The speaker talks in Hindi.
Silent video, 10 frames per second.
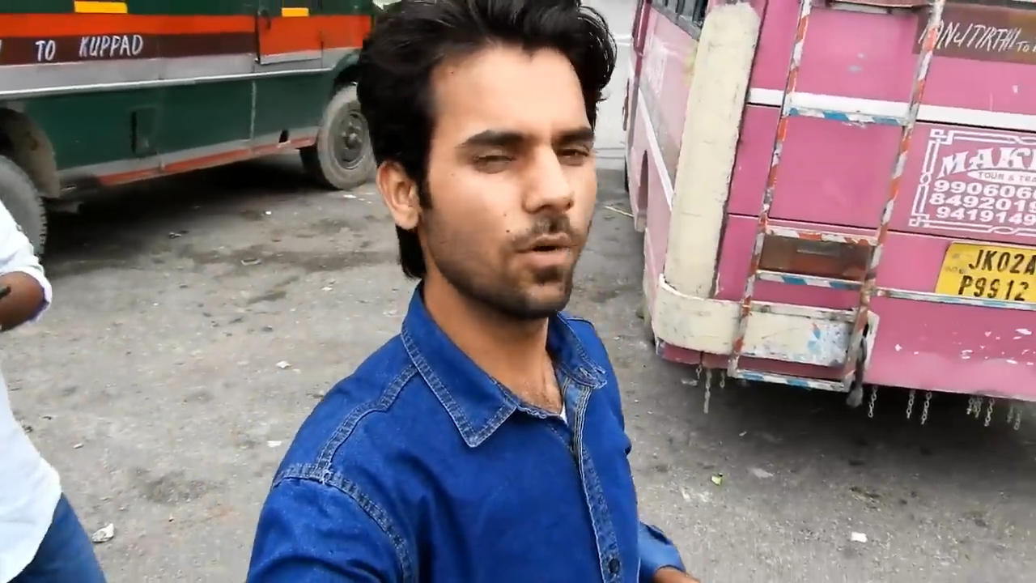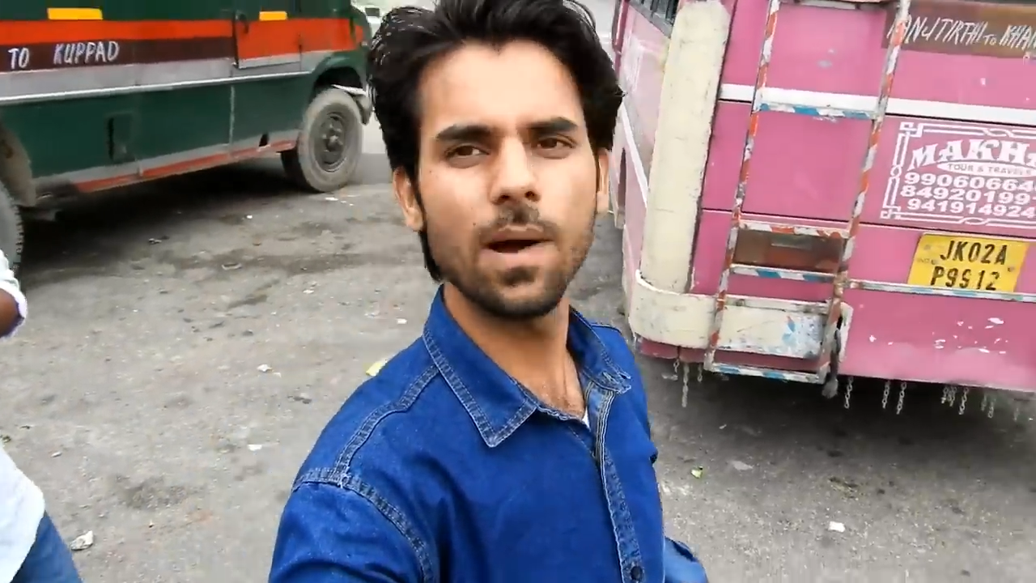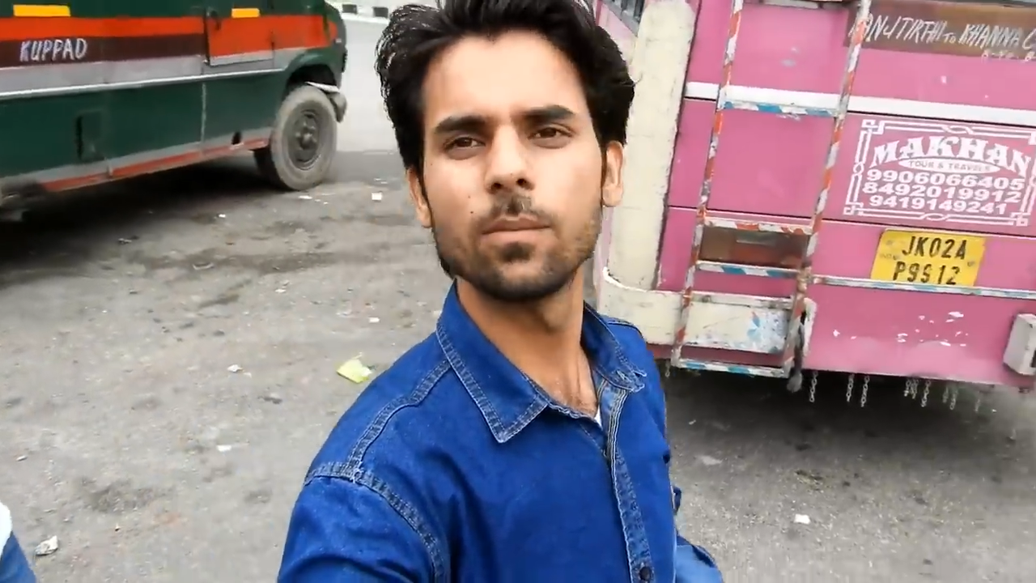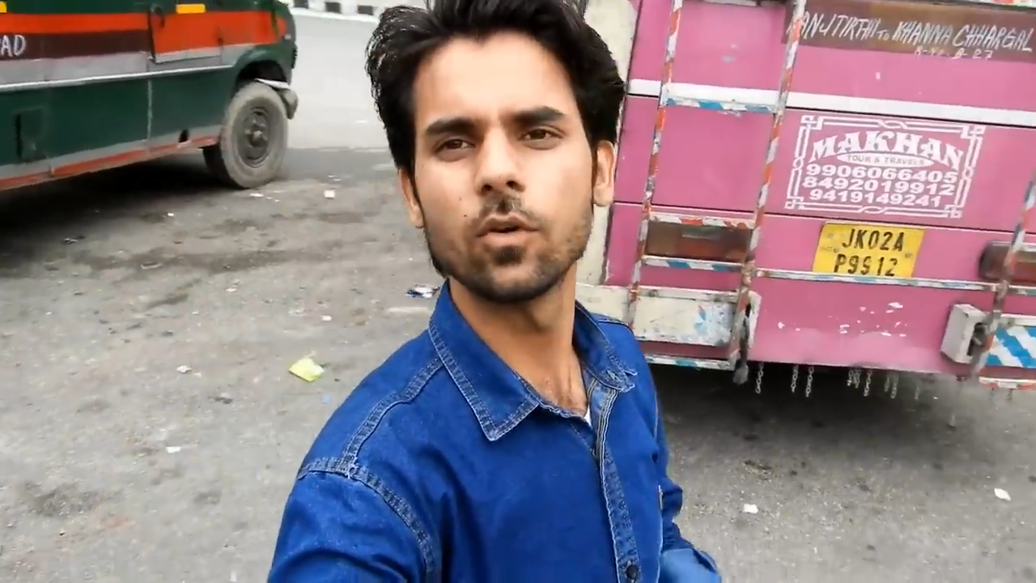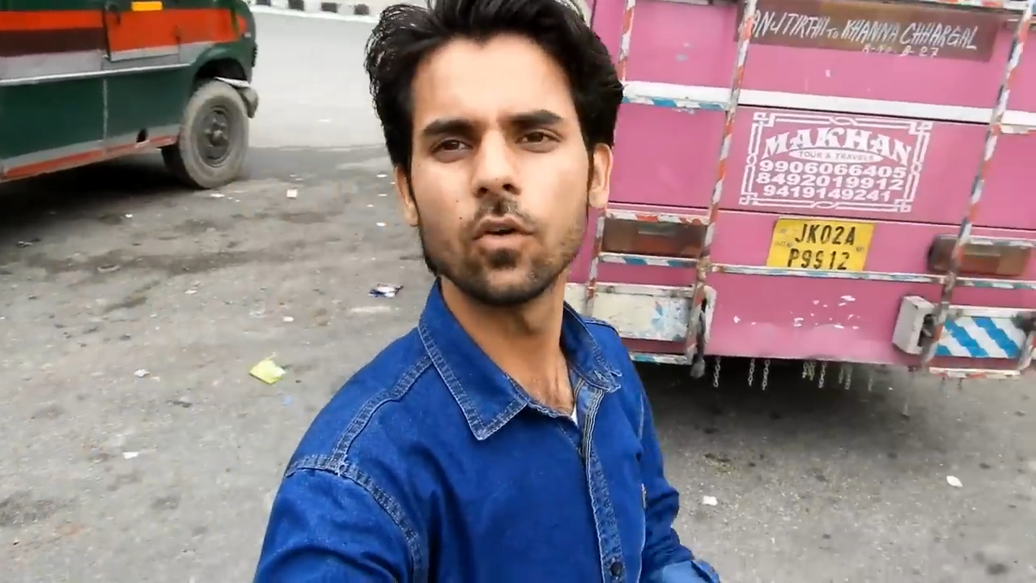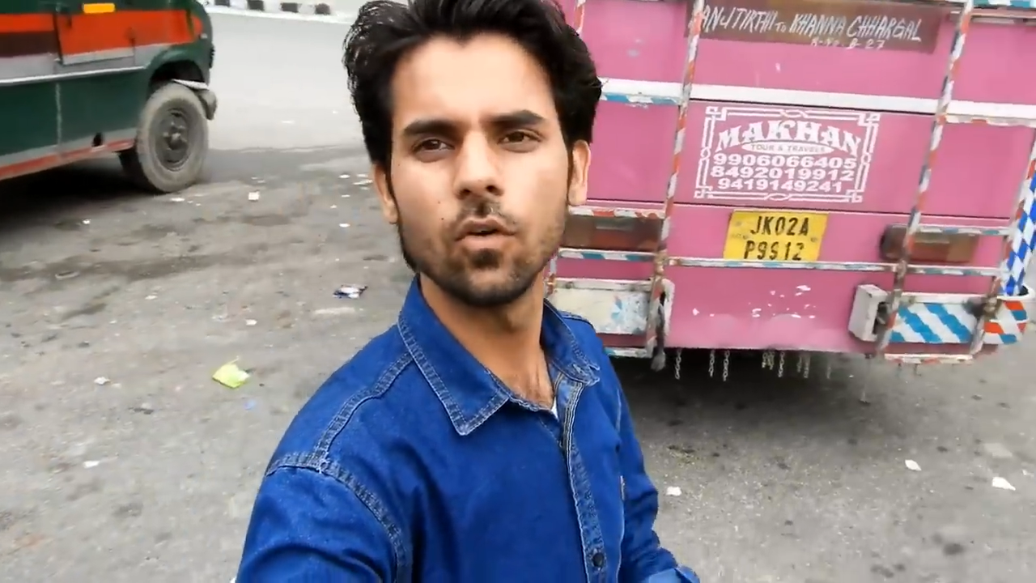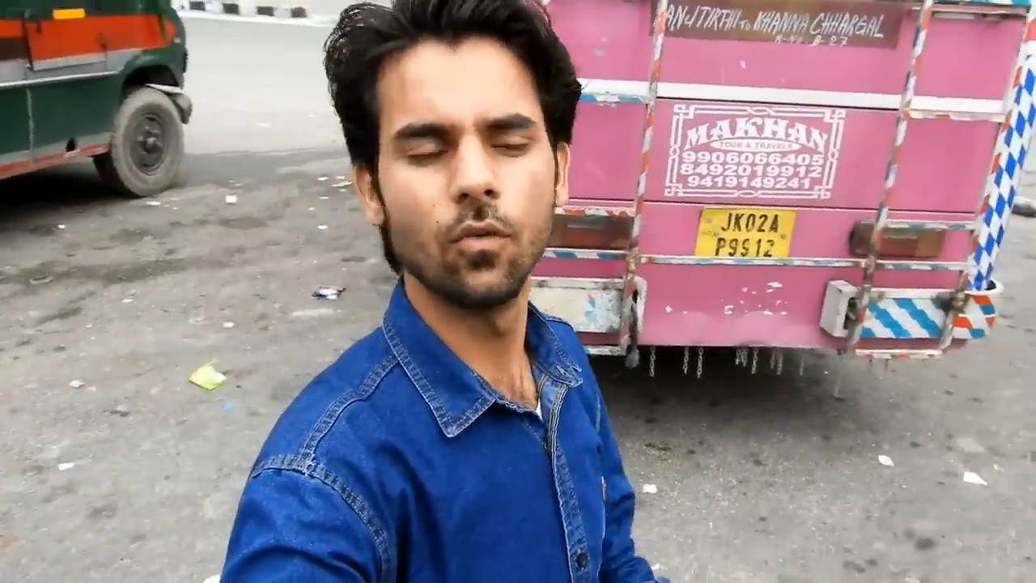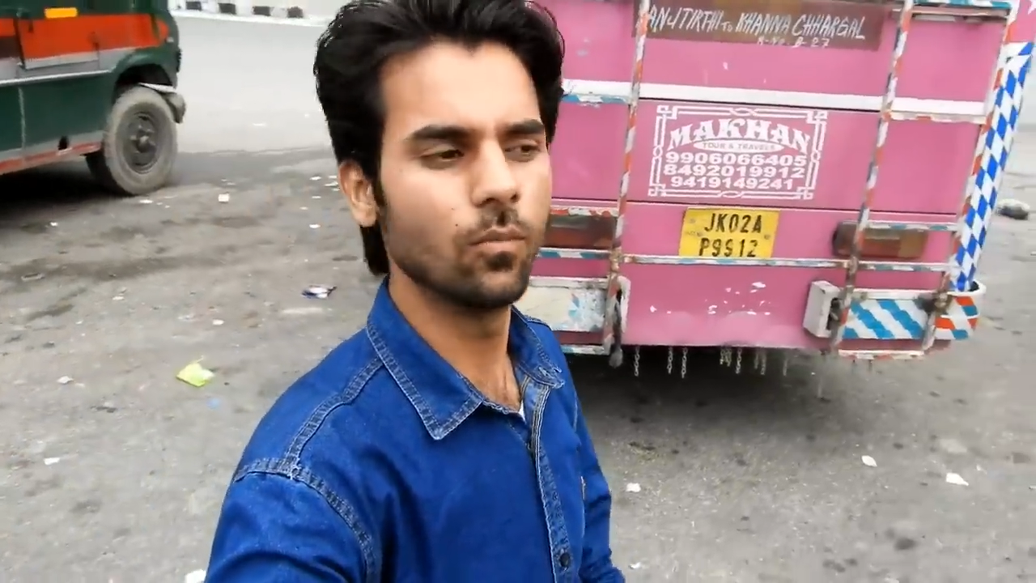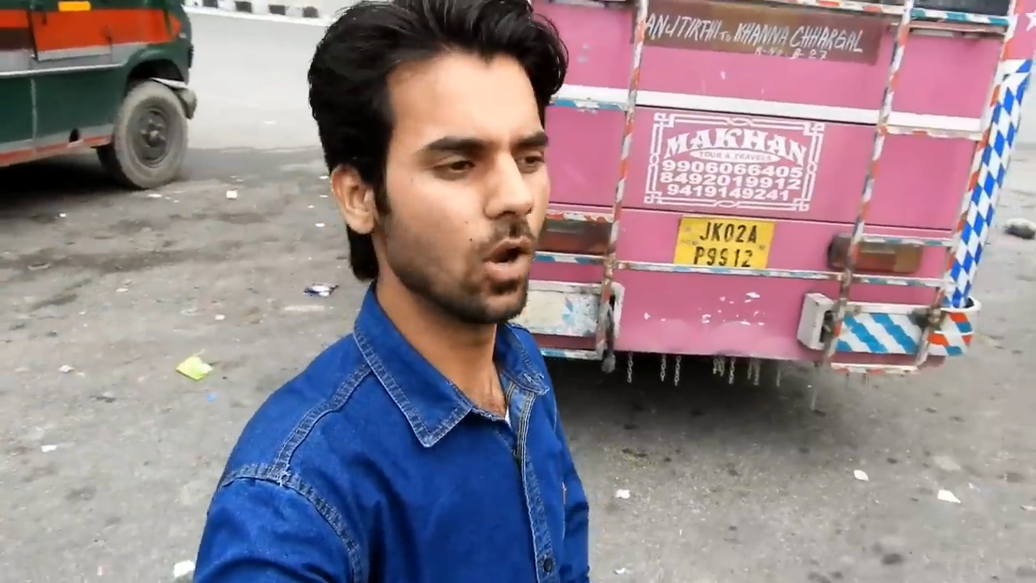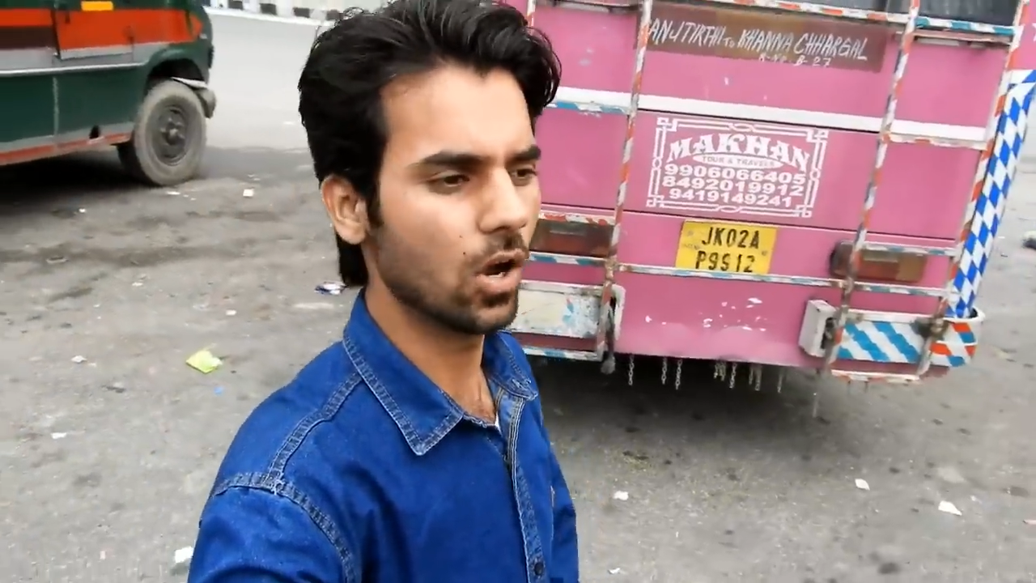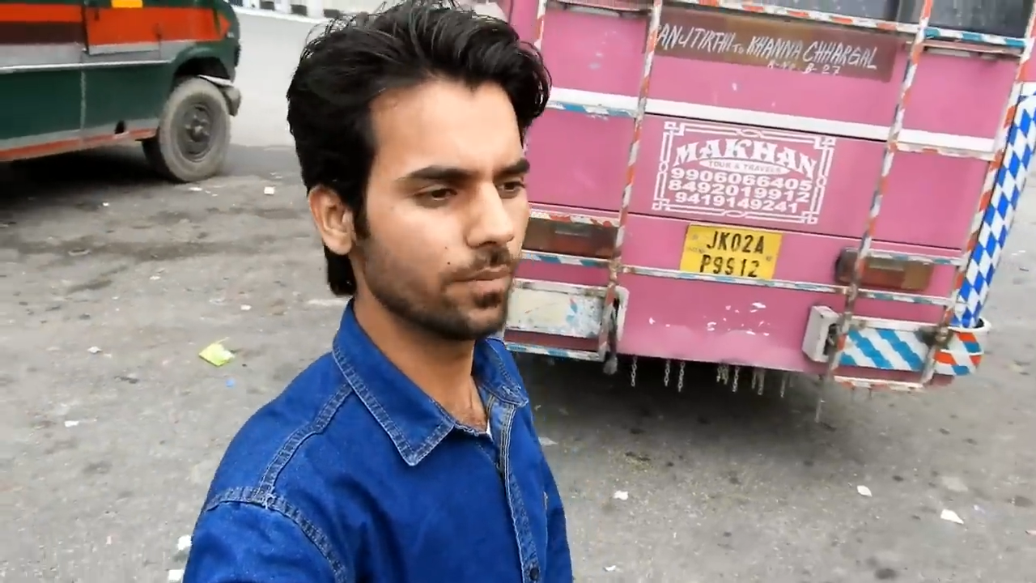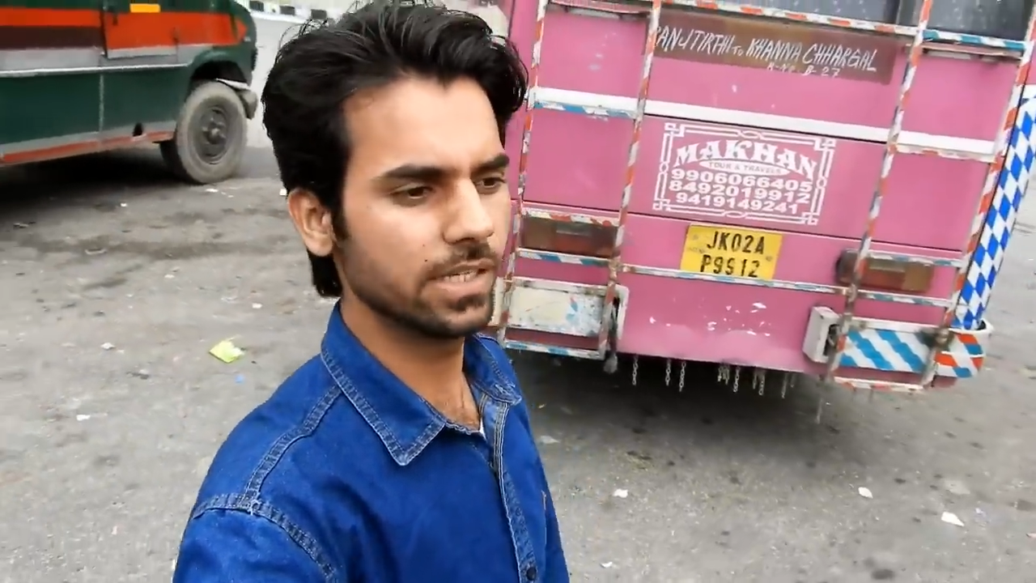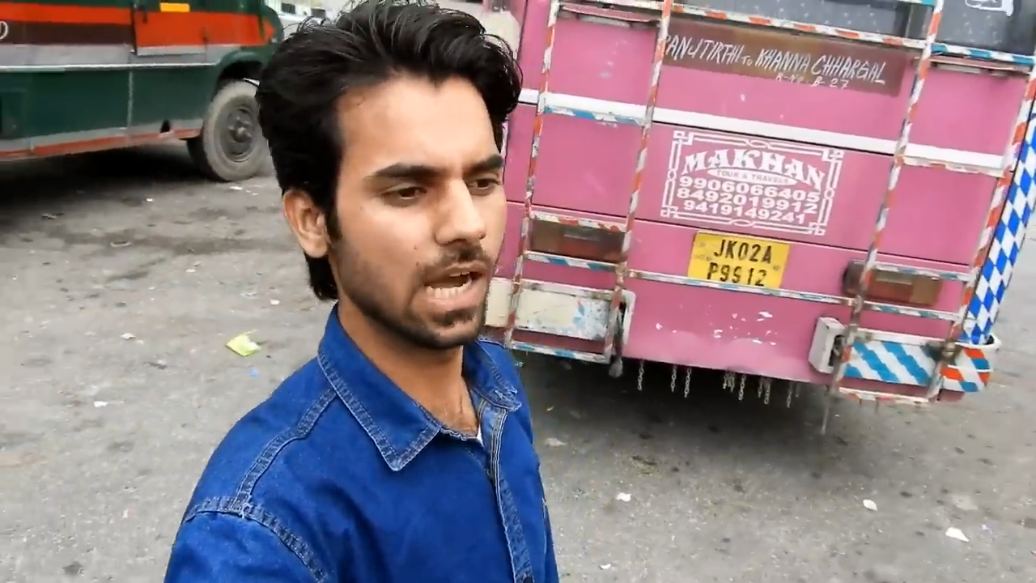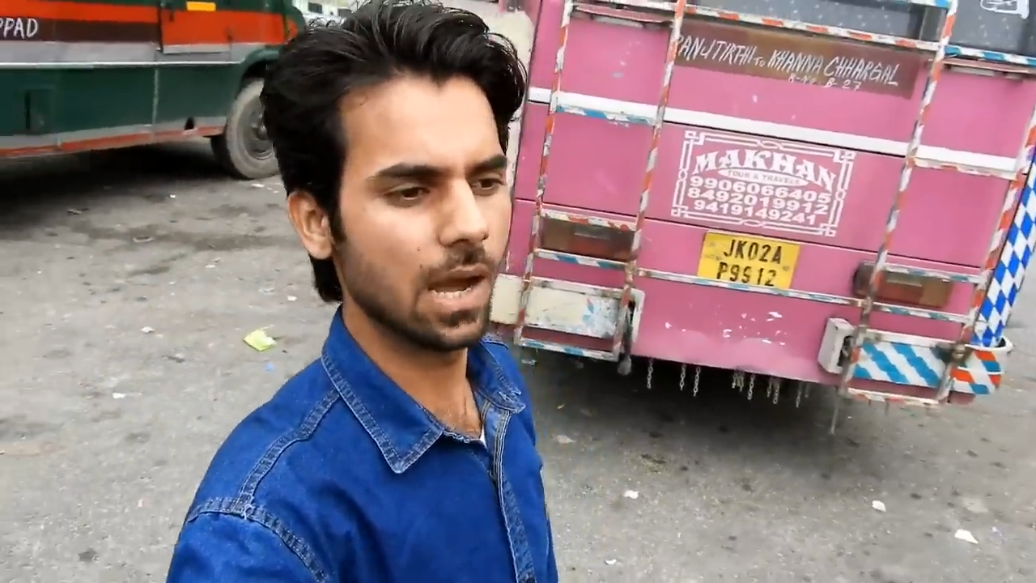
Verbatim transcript: होप आप लोगों को वो ब्लॉग भी